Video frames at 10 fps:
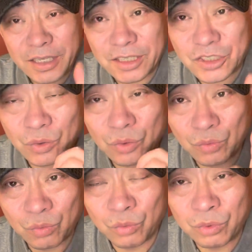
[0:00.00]
一九
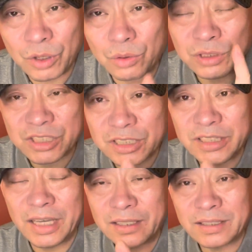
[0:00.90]
五六十
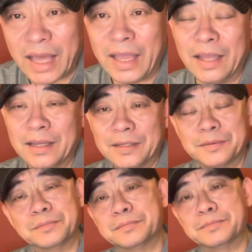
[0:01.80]
年代
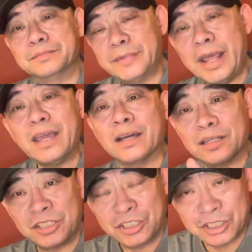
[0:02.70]
那个
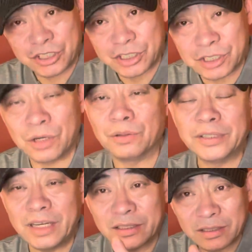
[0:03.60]
时候，
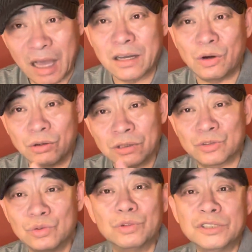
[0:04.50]
那个档口的
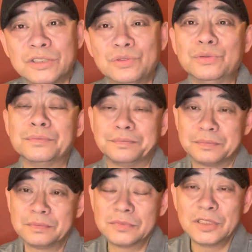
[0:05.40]
中国京剧
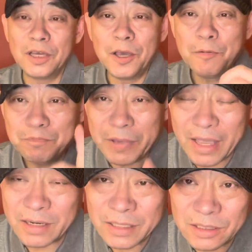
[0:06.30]

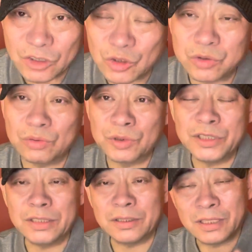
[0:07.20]
面临的处
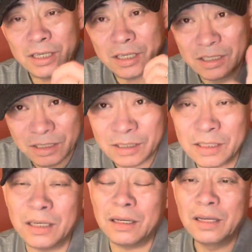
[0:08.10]
境
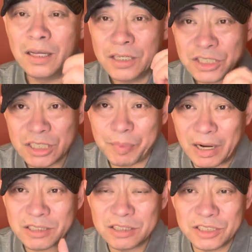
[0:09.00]
和十八
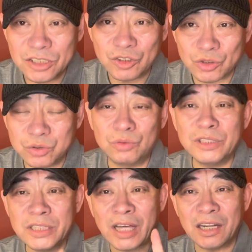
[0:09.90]
世纪初
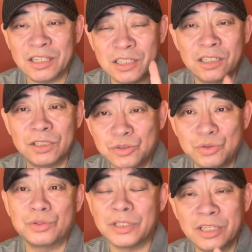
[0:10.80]
意大利歌
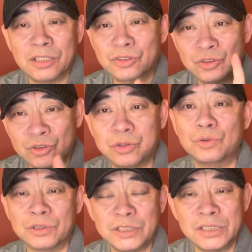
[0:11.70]
剧的那个
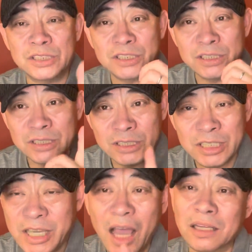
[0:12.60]
处境是
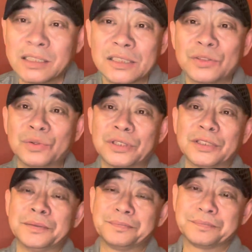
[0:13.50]
一样的，几乎是。